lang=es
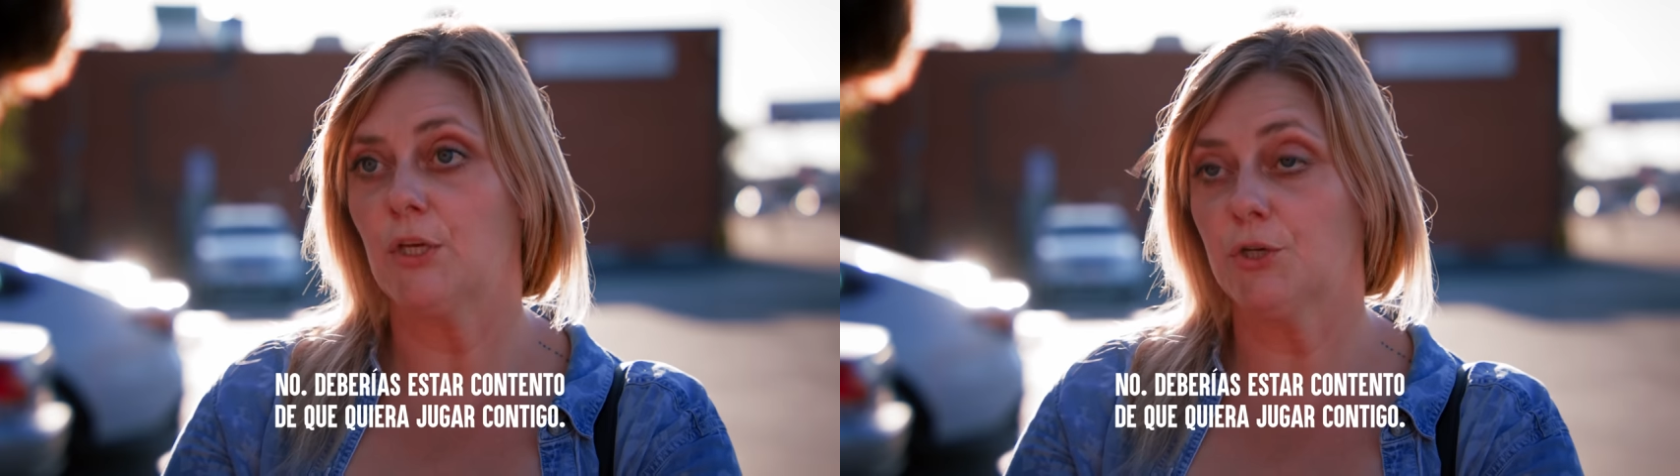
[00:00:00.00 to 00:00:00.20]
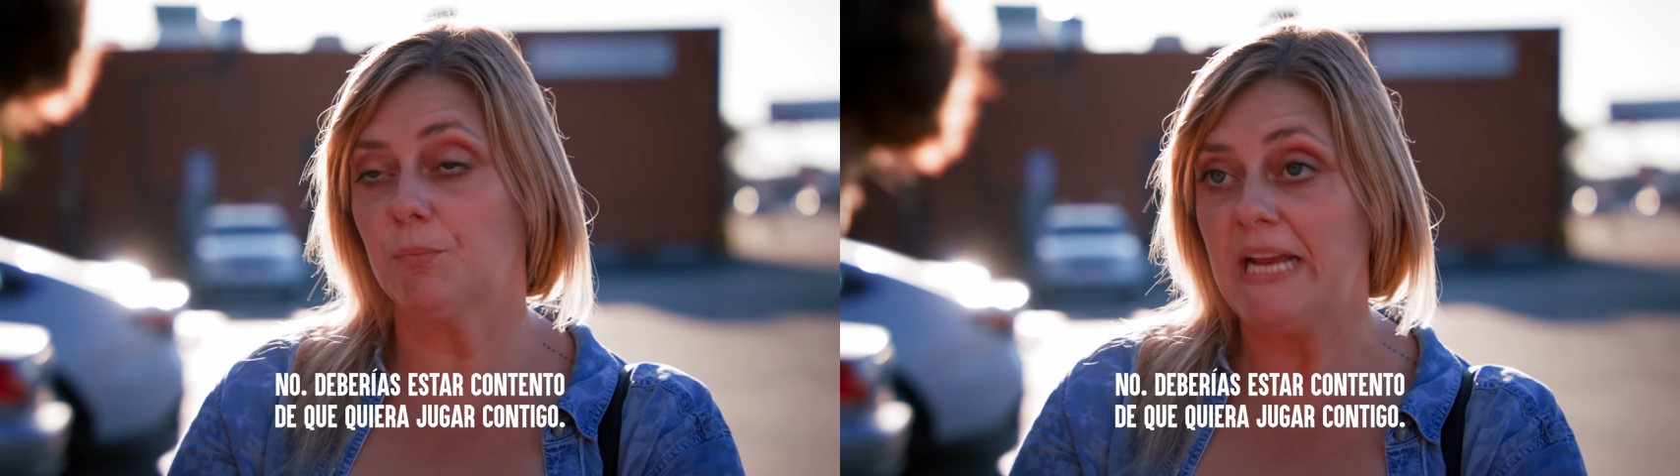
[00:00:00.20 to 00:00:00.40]

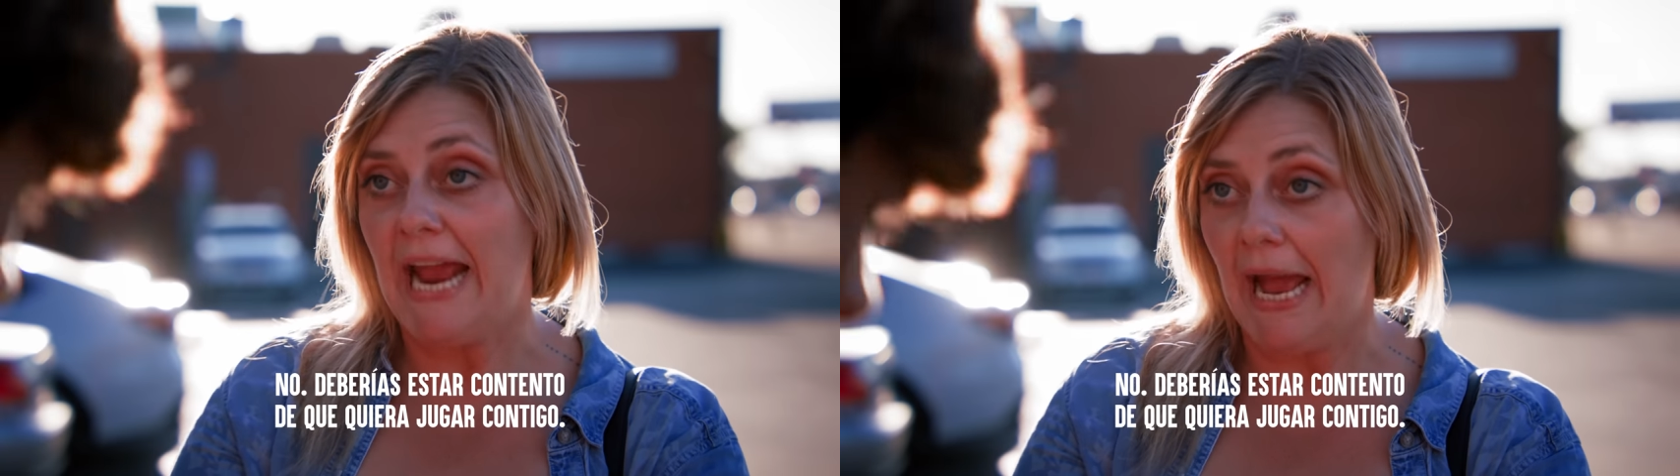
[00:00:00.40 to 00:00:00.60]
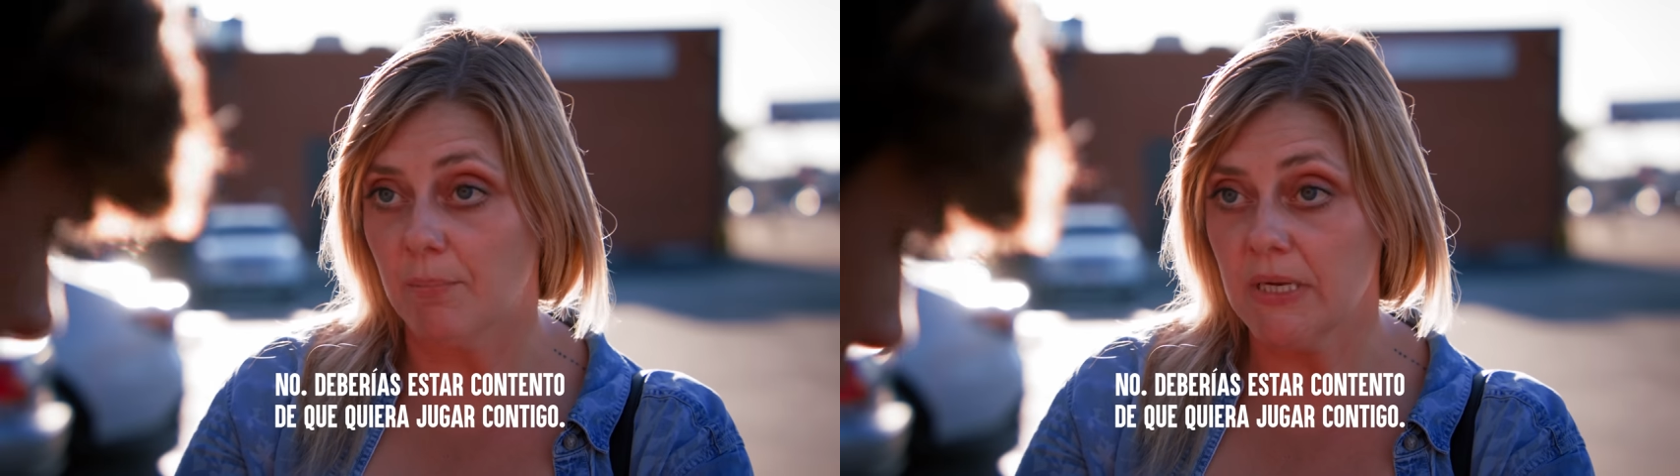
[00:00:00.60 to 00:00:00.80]
deberías
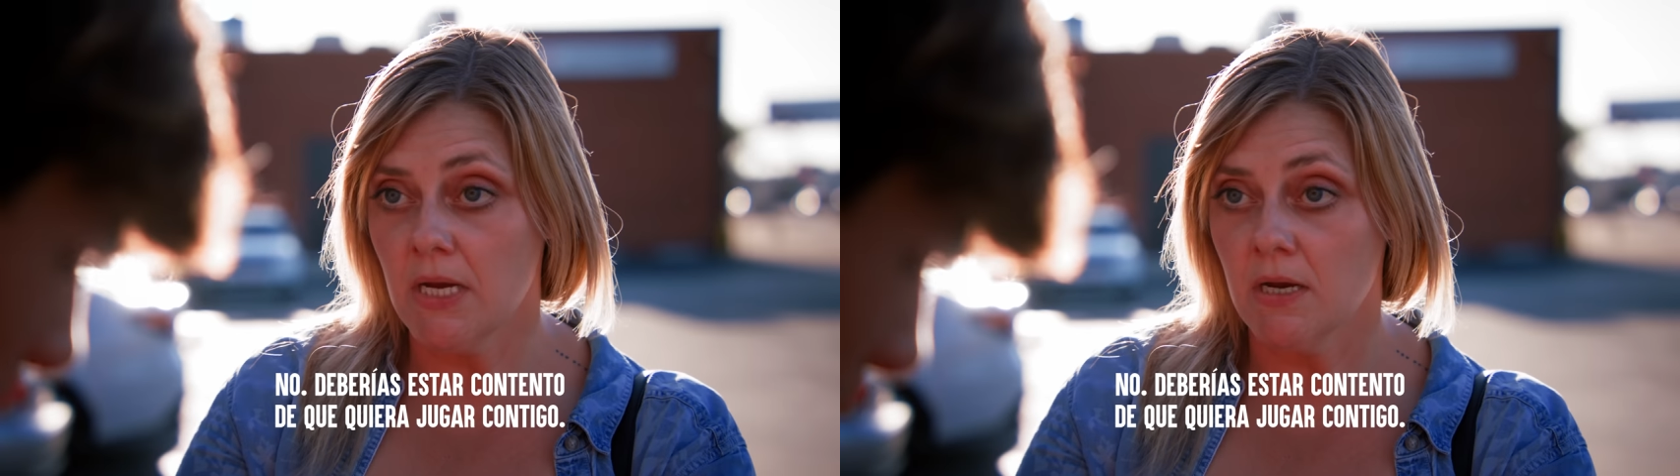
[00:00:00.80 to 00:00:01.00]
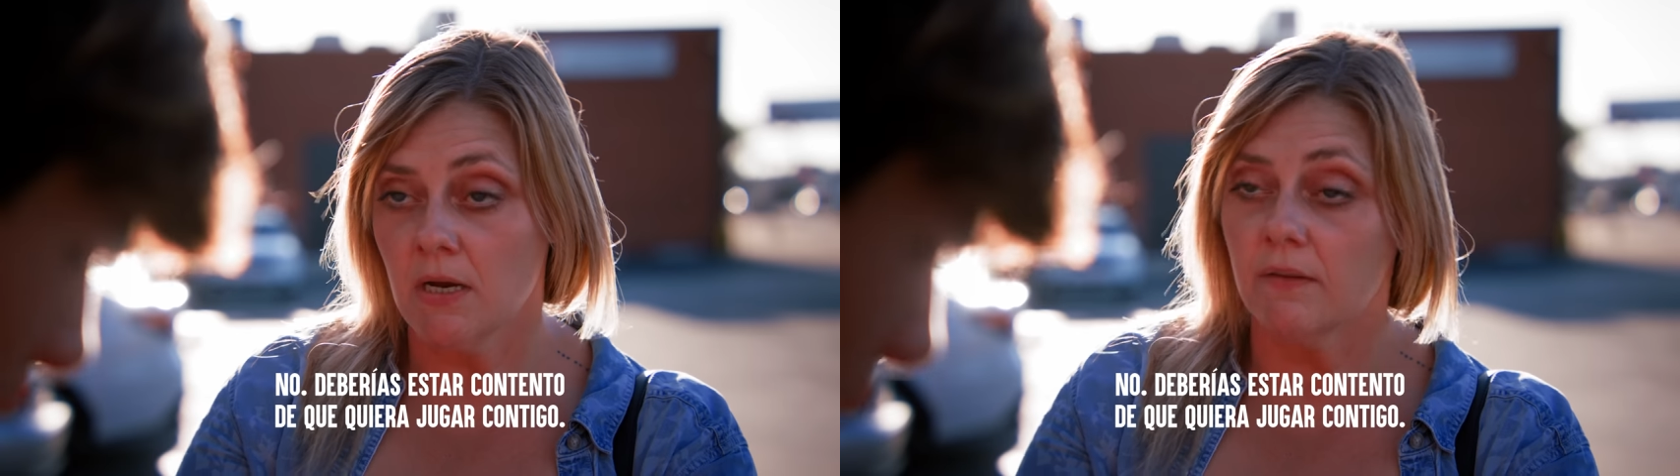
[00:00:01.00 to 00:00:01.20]
estar
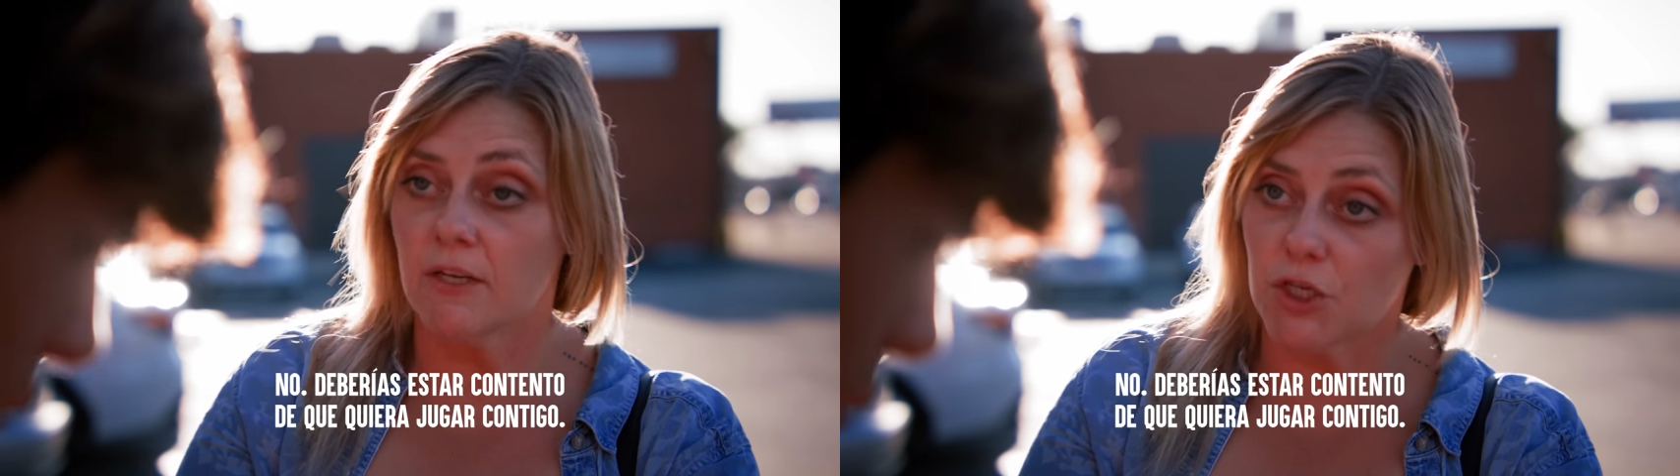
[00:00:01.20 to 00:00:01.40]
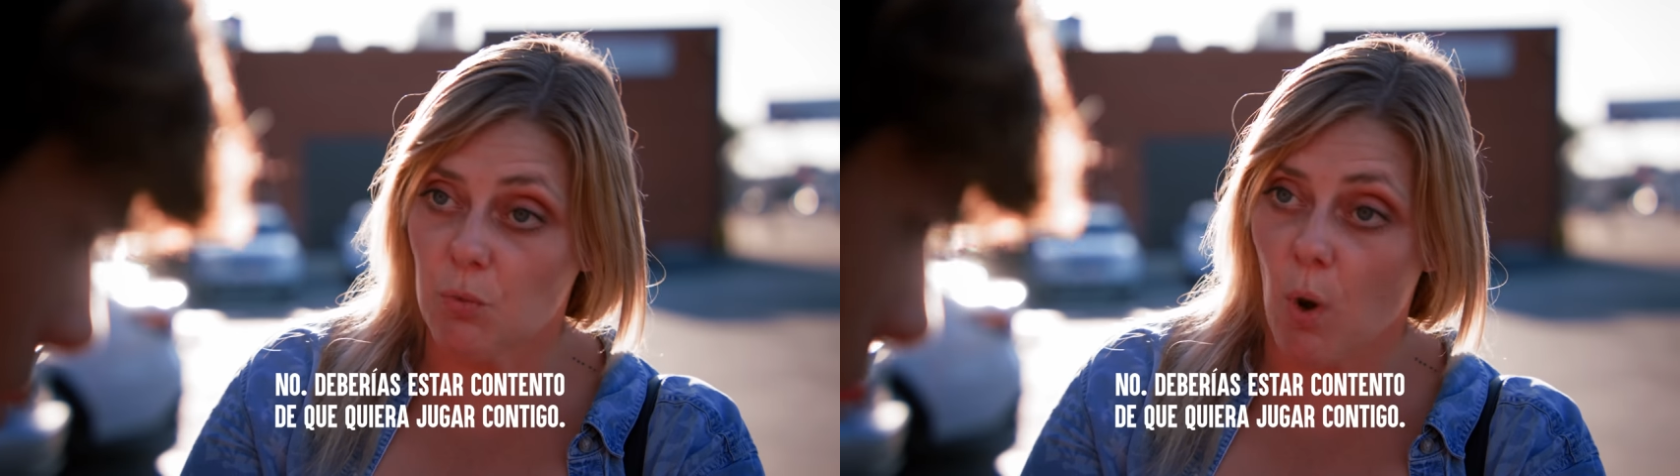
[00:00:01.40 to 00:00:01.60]
contento
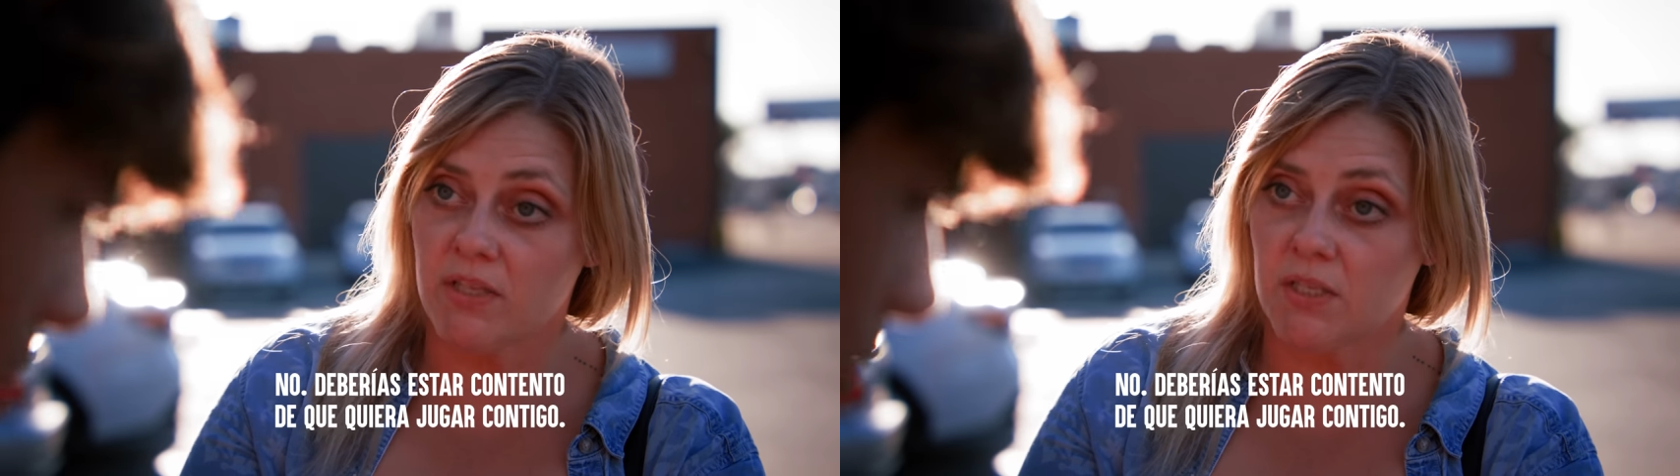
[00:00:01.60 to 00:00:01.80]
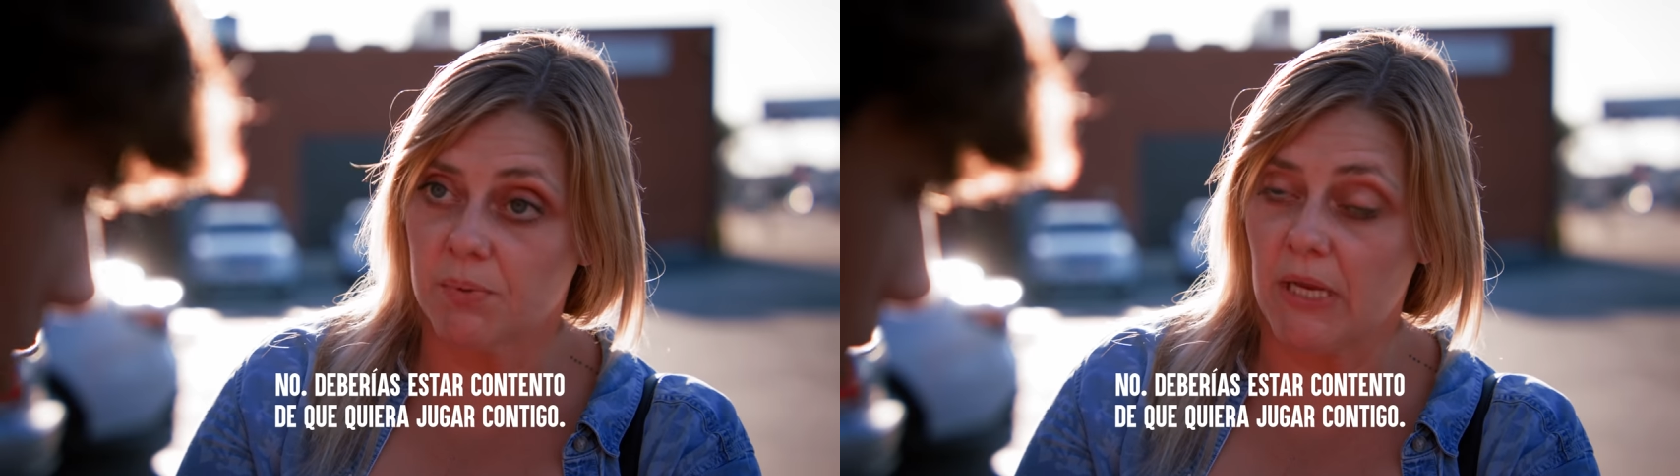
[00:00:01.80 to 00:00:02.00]
de que
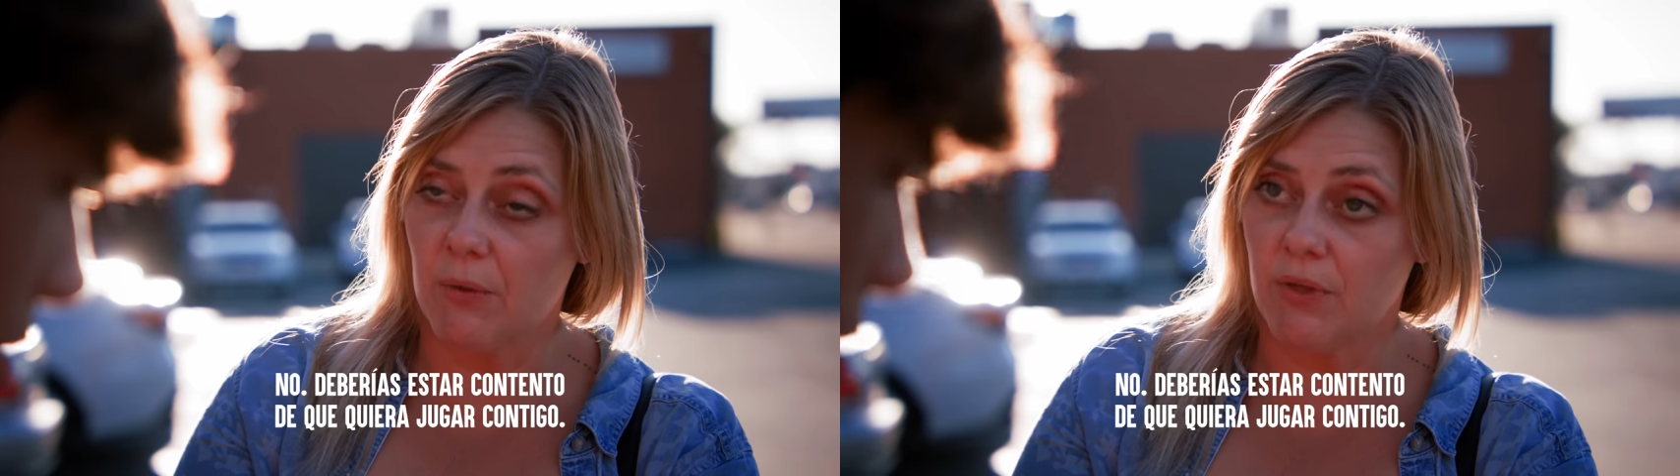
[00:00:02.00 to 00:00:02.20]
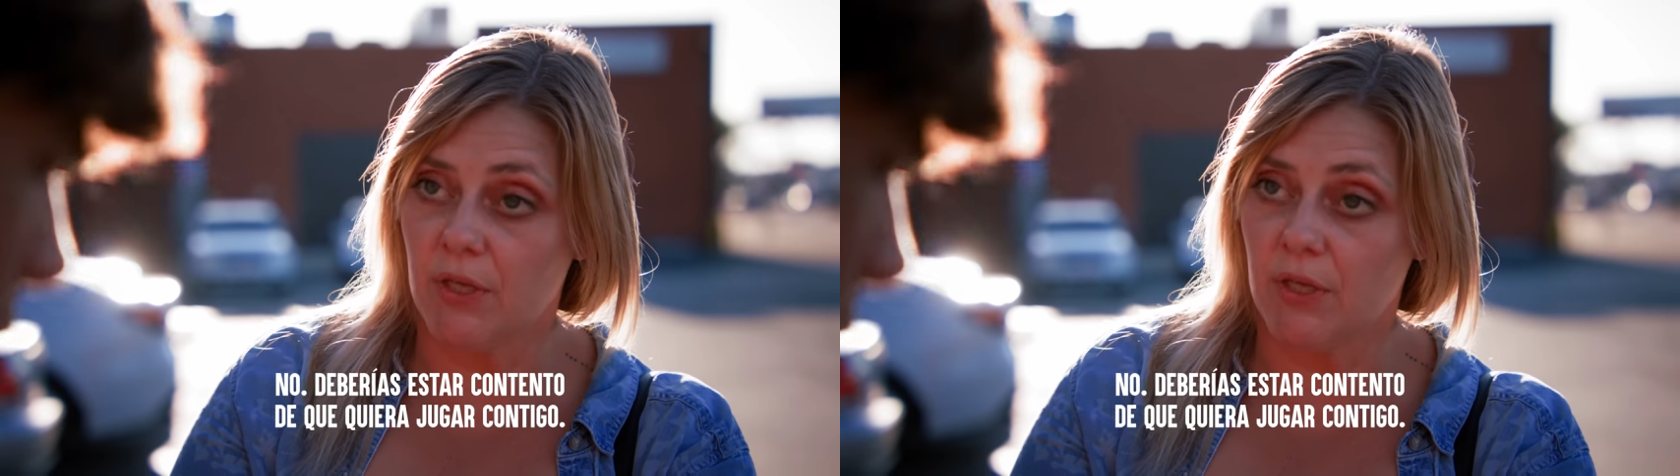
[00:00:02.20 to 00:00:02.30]
quiera jugar